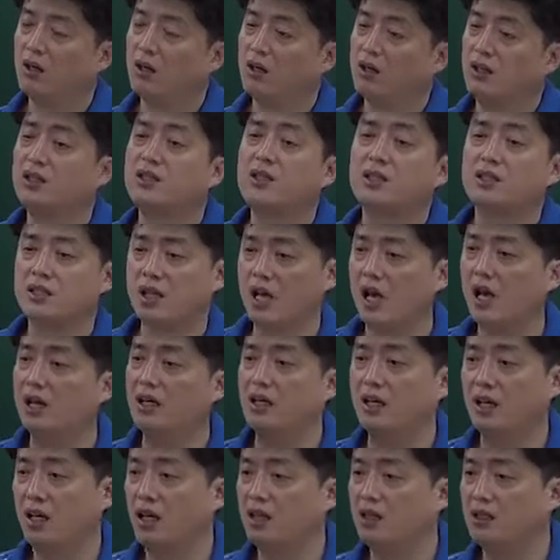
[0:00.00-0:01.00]
이게
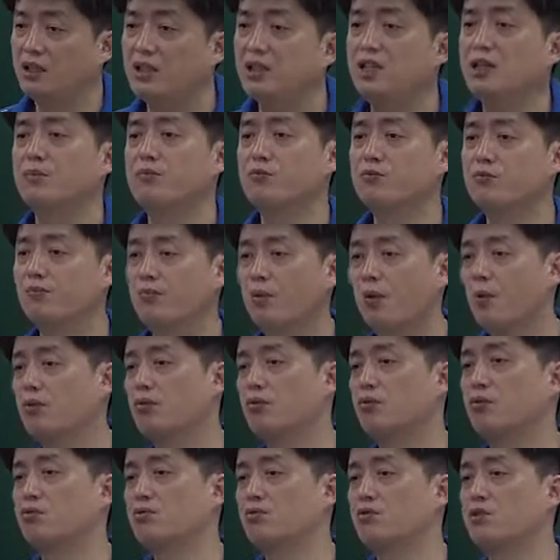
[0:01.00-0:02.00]
차이야. 이게
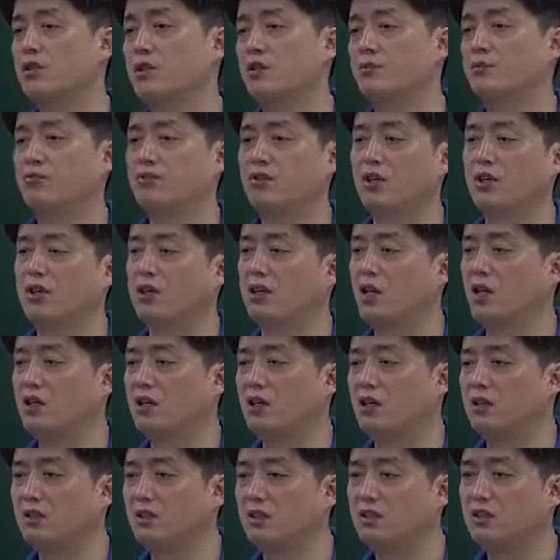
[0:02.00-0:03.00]
문법으로 문제를
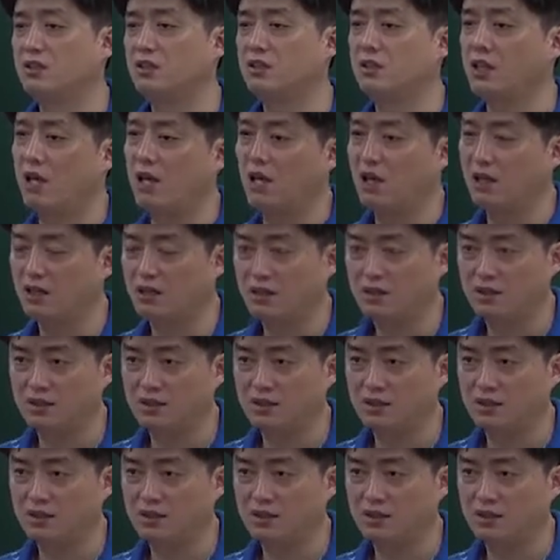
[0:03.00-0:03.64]
풀겠다라는 뜻이야.